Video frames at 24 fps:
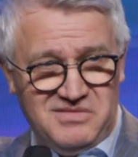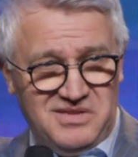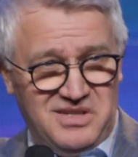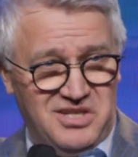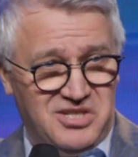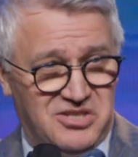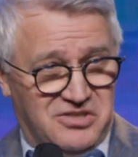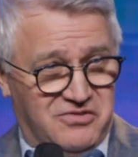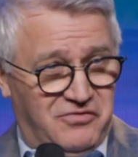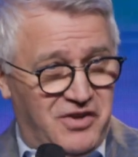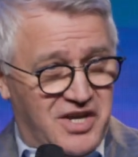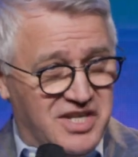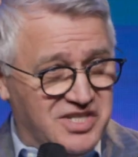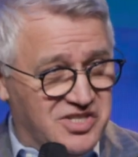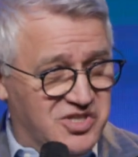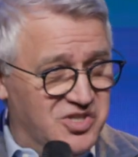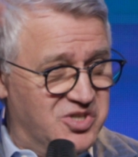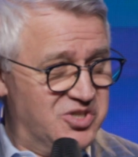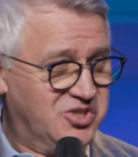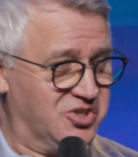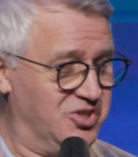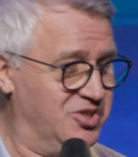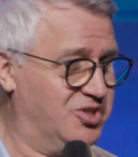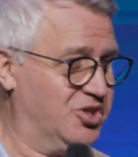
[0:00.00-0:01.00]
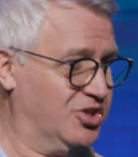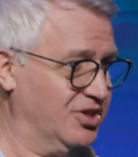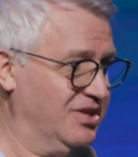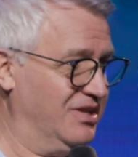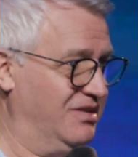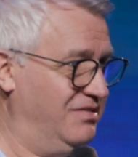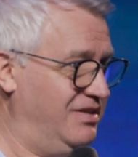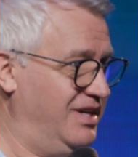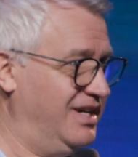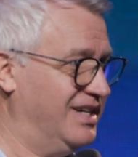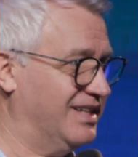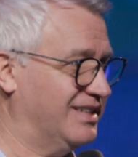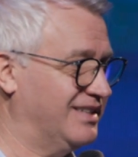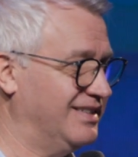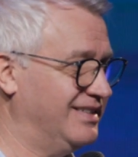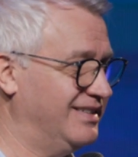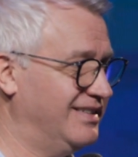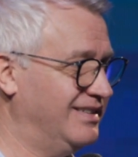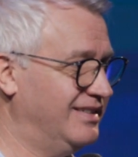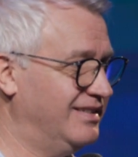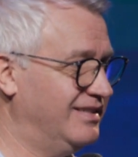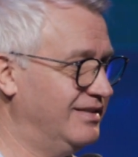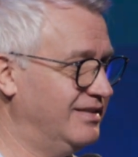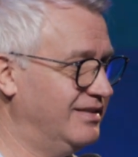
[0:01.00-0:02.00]
известнейший человек
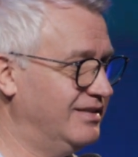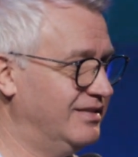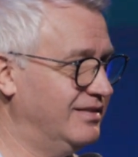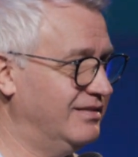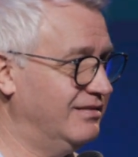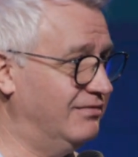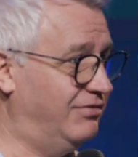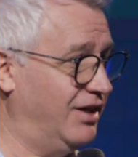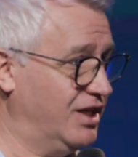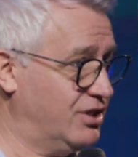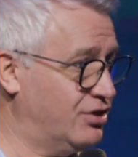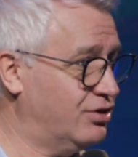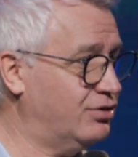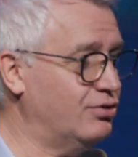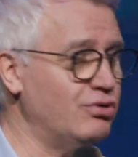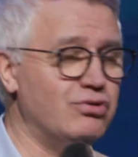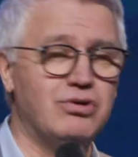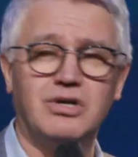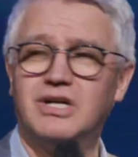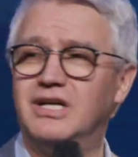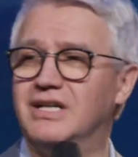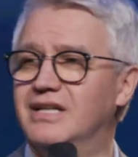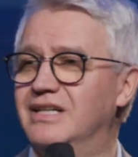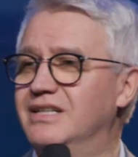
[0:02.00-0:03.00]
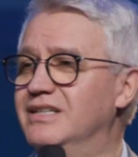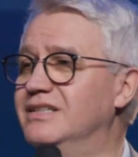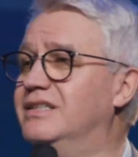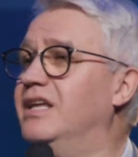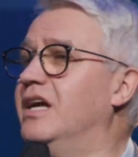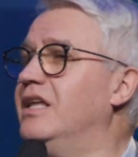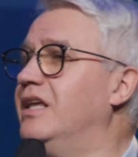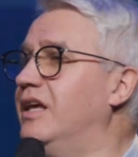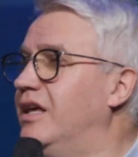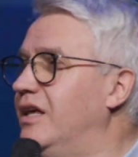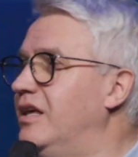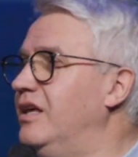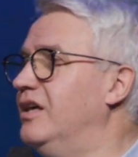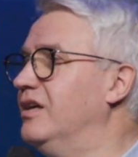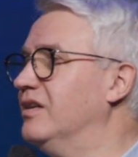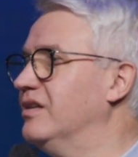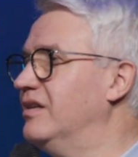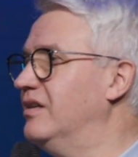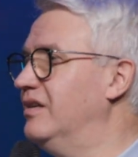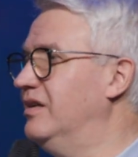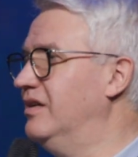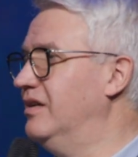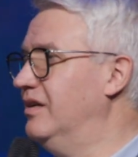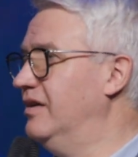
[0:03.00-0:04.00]
Востока, Даниил.
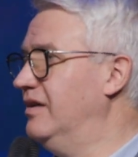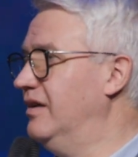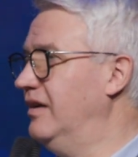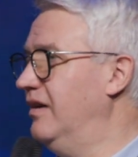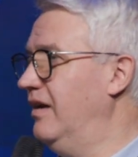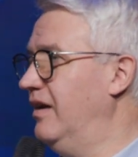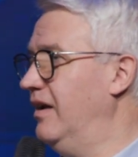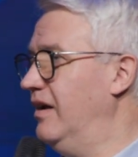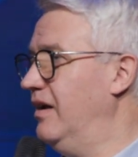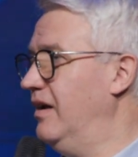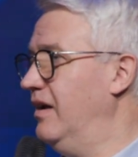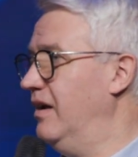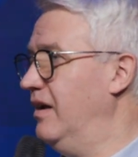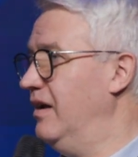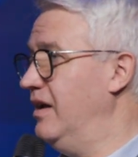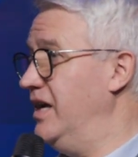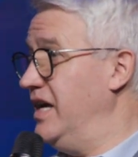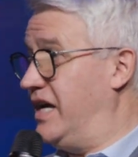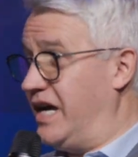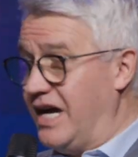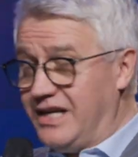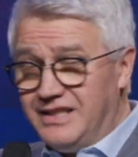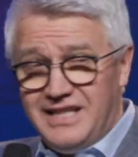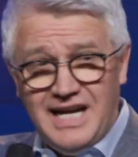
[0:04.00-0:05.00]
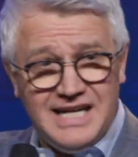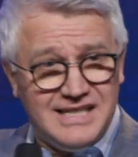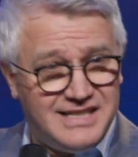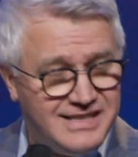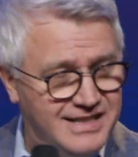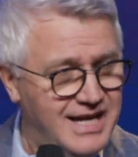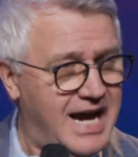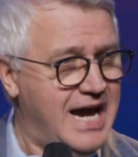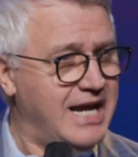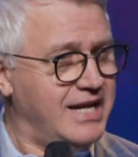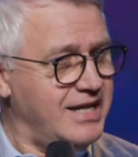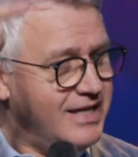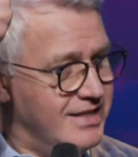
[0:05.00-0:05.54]
И когда царь